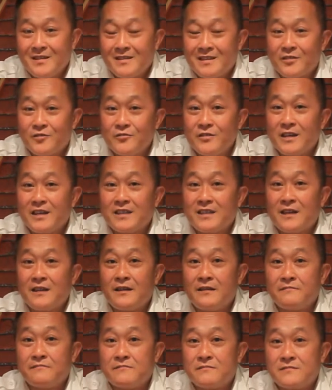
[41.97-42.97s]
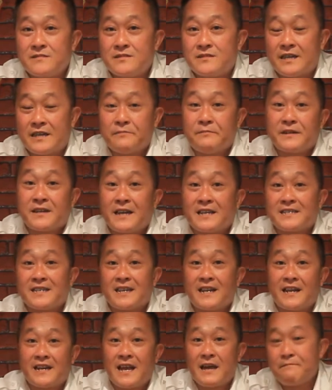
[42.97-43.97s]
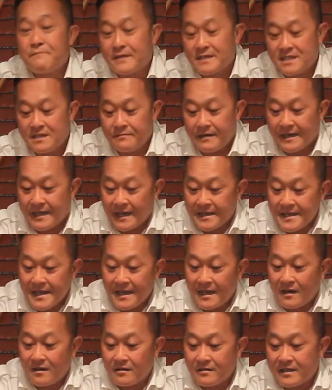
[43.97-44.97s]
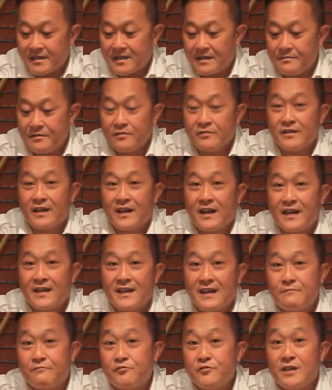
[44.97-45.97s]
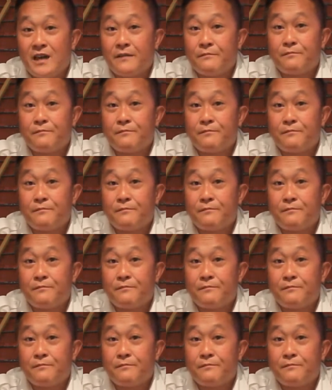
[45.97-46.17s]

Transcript: Tentunya kita jadi penasaran, apa sih bedanya kalau kita menggunakan lampu yang